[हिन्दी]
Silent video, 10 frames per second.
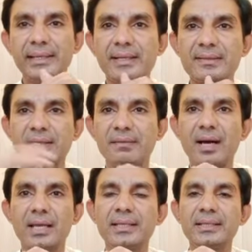एक
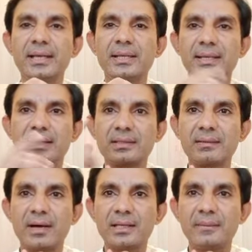सवाल किया है एक
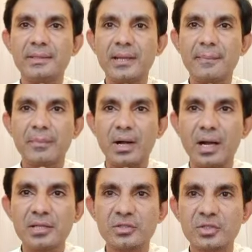सवाल की बजाय
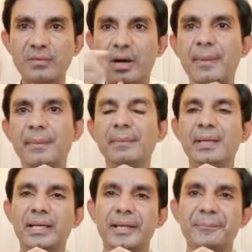पांच जवाब हम
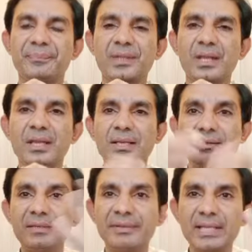मिले हैं
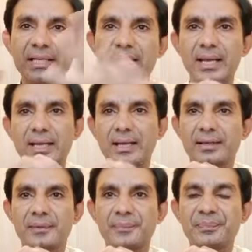इसकी वजह क्या है
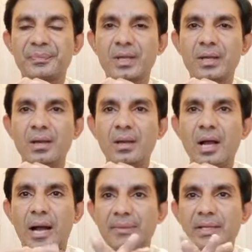आखिर
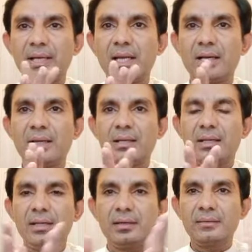आप देखें ना
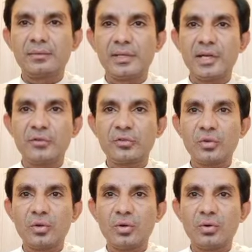डेढ़
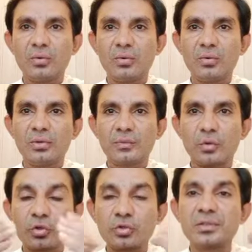सौ उन
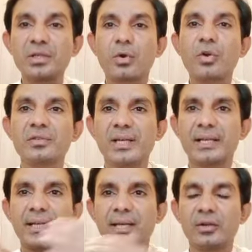दो सौ से क्रॉस कर
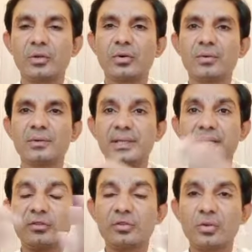गए हैं
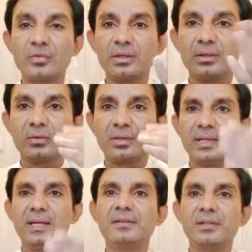डेढ़ सौ से
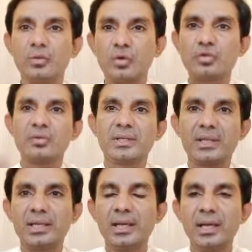डेढ़ से दो सौ
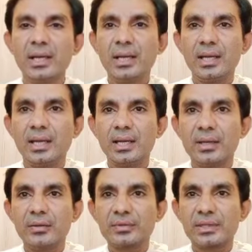के
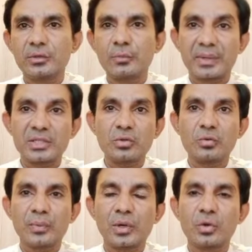ए, उसके जो पर्चे
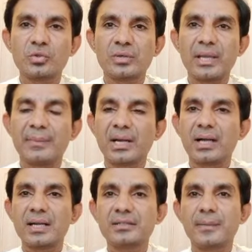ऊपर हो चुके हैं इमरान
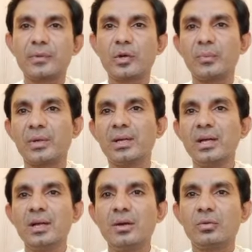खान साहब के ऊपर
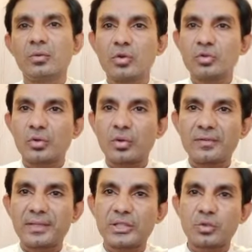दो सौ
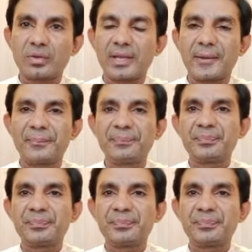क्रॉस कर चुके हैं